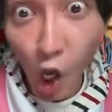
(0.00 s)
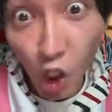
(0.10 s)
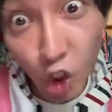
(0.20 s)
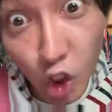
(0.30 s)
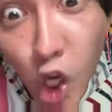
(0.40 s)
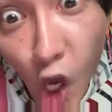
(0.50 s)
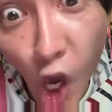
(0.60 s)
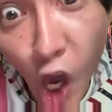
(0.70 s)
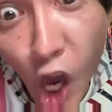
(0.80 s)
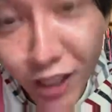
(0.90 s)
聞け
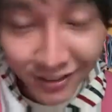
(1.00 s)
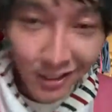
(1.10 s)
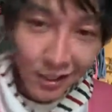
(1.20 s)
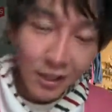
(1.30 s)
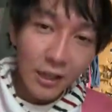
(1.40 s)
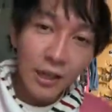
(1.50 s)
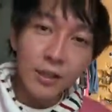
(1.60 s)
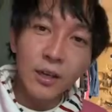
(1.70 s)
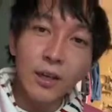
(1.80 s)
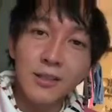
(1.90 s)
あ、
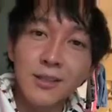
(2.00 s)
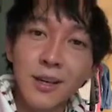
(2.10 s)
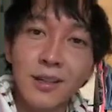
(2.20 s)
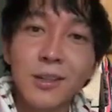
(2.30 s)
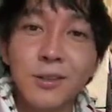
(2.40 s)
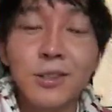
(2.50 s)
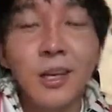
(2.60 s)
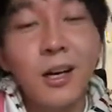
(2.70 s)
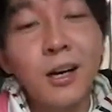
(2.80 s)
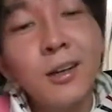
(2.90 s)
だからさ、けど
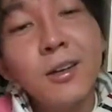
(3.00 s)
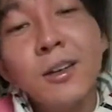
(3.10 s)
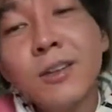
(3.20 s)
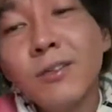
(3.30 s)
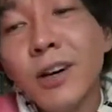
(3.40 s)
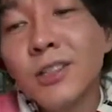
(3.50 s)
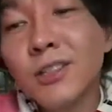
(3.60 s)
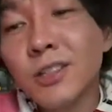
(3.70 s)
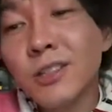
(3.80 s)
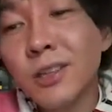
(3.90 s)
さ、マジ
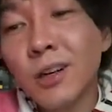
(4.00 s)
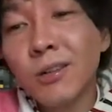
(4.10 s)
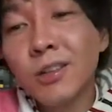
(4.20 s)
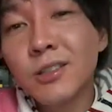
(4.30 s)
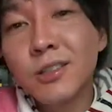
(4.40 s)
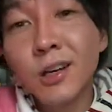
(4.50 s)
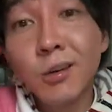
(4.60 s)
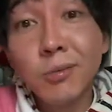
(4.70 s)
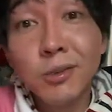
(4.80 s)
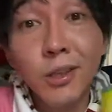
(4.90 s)
でさ、俺さ、
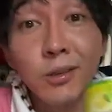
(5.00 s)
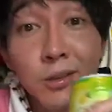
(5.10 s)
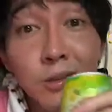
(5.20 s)
思うんだけど